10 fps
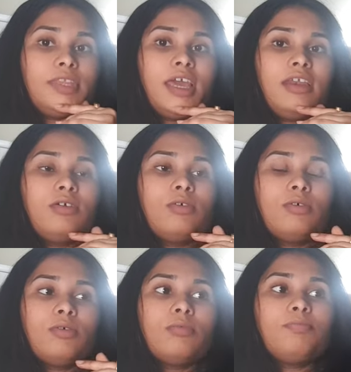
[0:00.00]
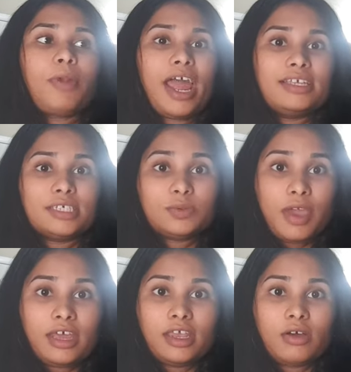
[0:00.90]
నేను ప్రైజెస్
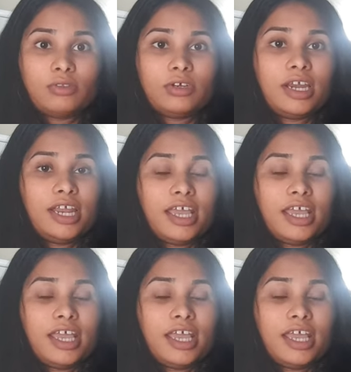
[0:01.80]
వేరీ అవుతున్న